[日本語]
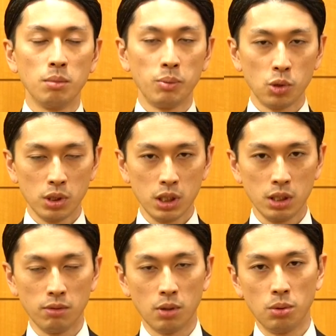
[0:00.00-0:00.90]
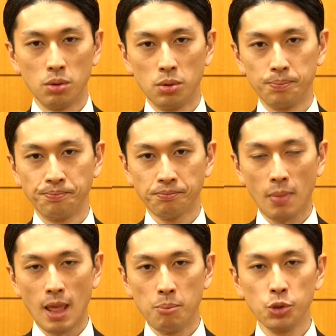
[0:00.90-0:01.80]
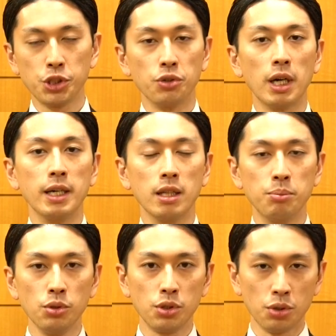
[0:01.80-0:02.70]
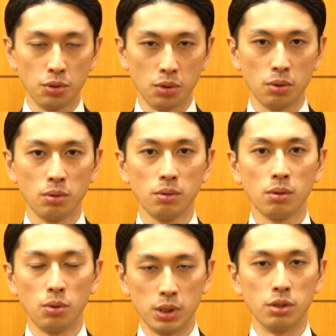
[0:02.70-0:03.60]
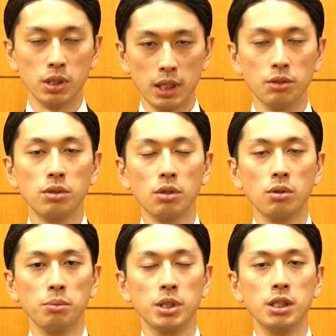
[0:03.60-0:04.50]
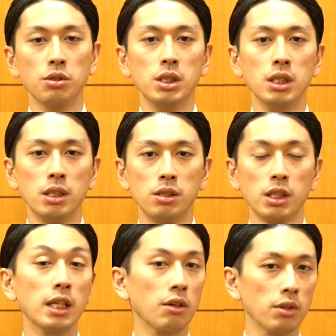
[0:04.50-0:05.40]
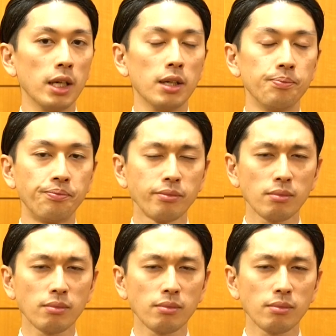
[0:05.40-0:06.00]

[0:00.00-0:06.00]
まあ、僕自身はこの文字を書いて文章を構築していくってことも非常に好きなので